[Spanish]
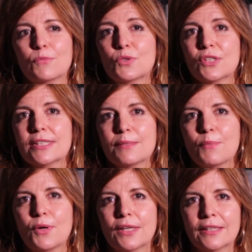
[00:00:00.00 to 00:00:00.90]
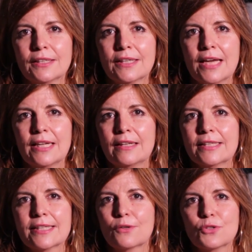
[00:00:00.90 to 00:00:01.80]
muchísimo en, el
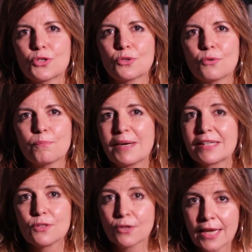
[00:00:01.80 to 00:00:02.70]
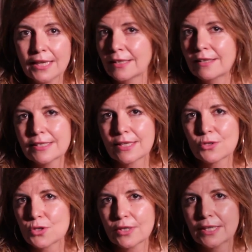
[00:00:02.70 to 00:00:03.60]
desarrollo personal, en el
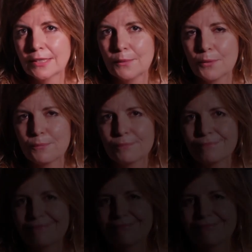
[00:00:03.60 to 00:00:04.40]
desarrollo creativo.